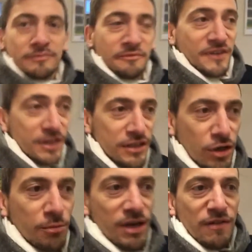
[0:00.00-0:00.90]
Venite
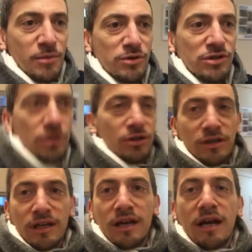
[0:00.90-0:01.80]
con me, vi mostro
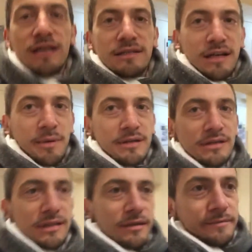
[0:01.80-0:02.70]
la sala
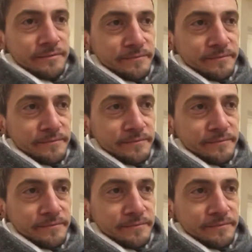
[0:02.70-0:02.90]
mensa.